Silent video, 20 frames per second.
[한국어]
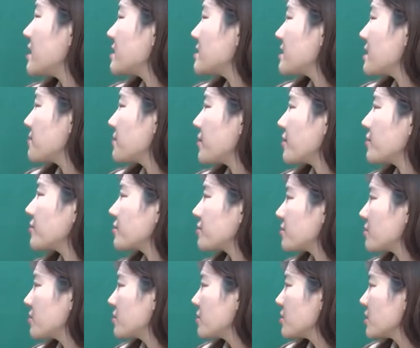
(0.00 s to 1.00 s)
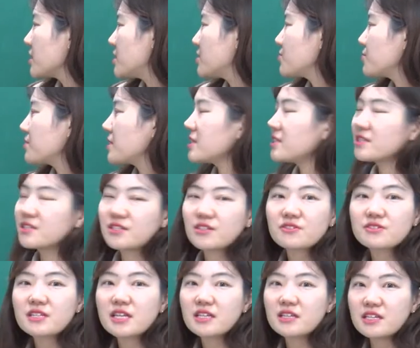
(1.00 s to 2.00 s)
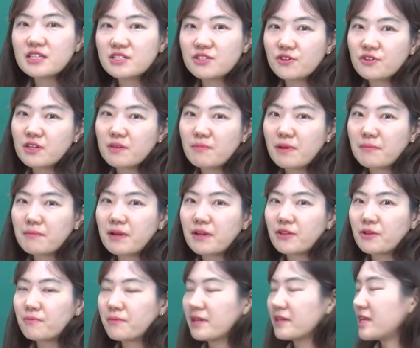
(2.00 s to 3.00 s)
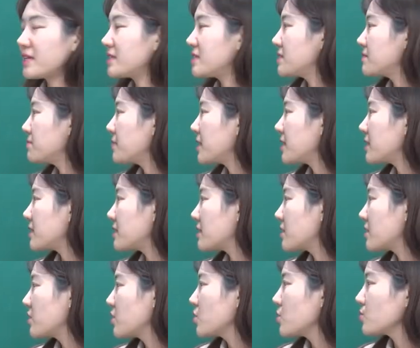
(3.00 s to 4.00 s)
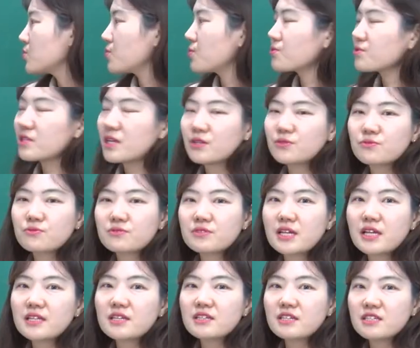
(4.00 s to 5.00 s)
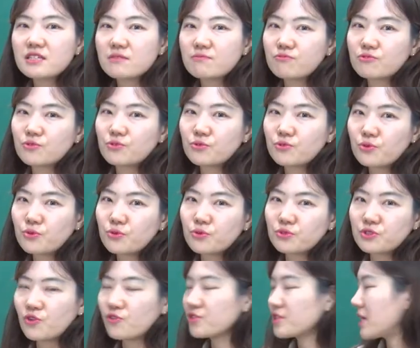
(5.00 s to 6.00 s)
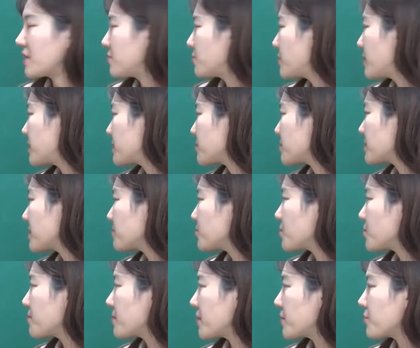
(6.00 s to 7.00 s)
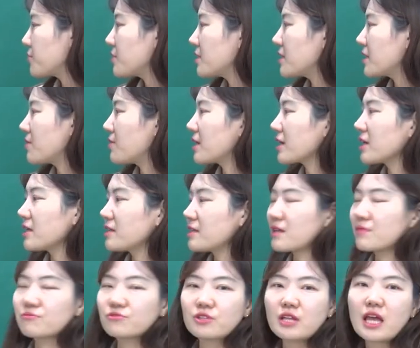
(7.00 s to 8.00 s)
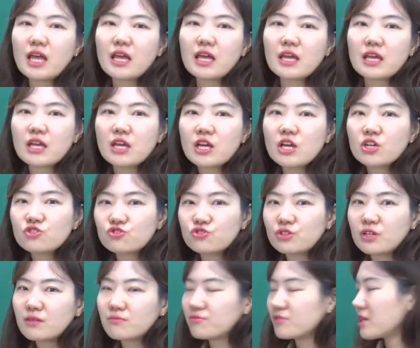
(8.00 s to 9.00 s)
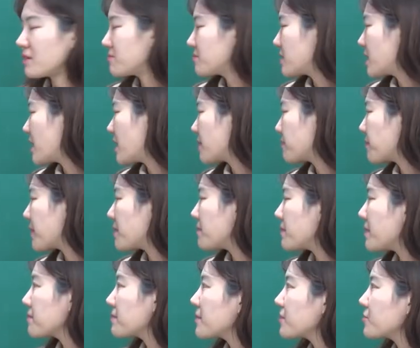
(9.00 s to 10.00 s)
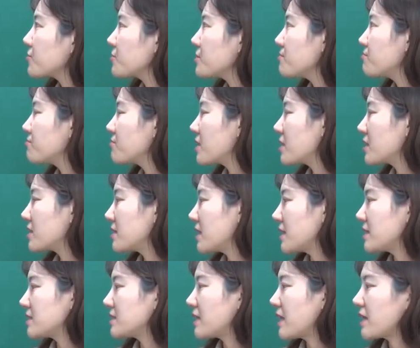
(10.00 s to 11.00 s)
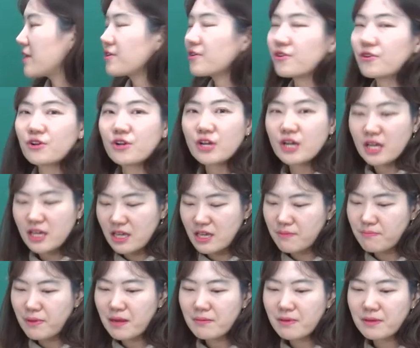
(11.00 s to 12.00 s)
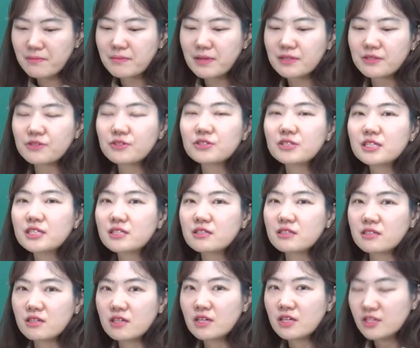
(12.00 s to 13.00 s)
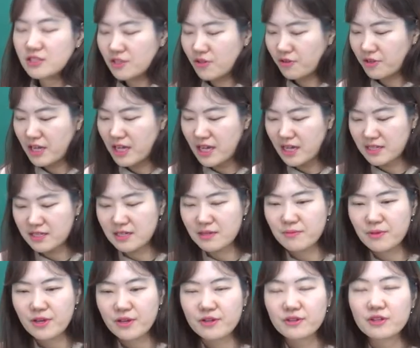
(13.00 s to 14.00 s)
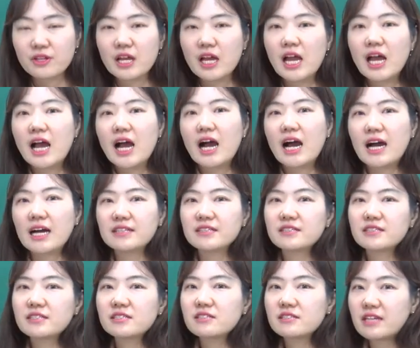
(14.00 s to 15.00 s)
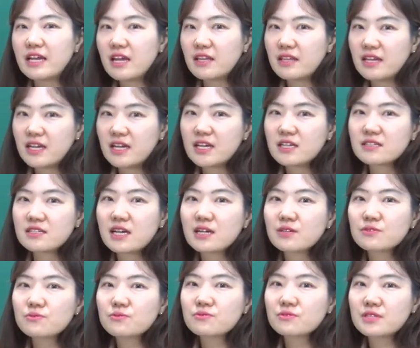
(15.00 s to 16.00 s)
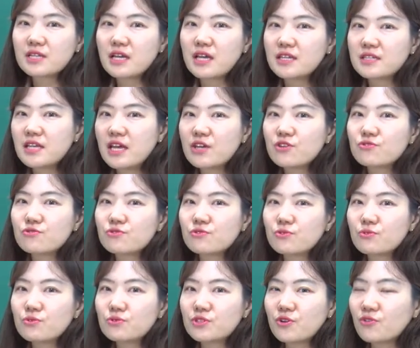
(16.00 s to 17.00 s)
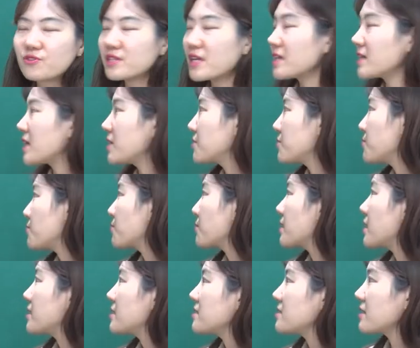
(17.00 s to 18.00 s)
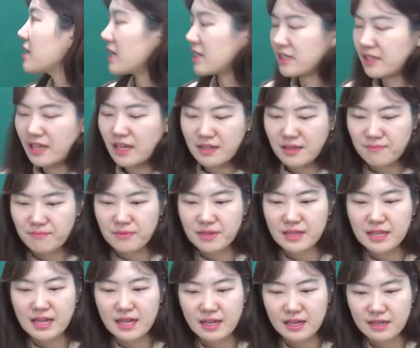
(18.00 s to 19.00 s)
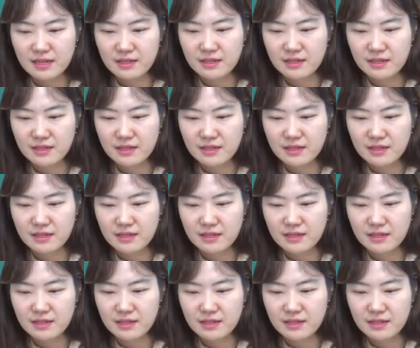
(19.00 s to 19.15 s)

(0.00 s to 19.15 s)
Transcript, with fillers: 하자면 기존의 증여세는 2,200만 원만 냈지만 총 상속세는 20%로 정산이 돼서 3천만 원이 나왔기 때문에 추가 부담세에 800만 원이 부과가 되는데요. 이 800만 원은 정리하자면 아들에 대한 상속세 세율로 정산하는 효과를 갖게 됩니다.